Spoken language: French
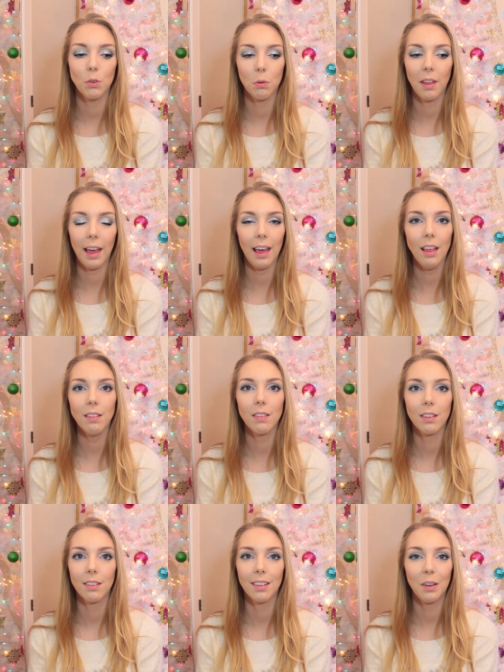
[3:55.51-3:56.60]
qu'on
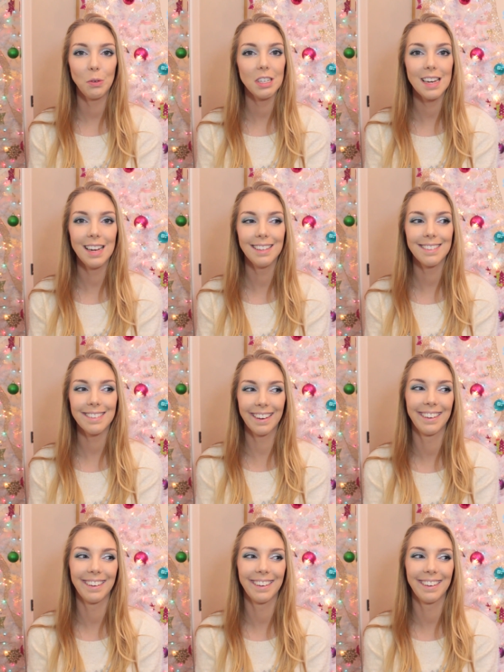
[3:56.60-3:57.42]
arrête les wishlists,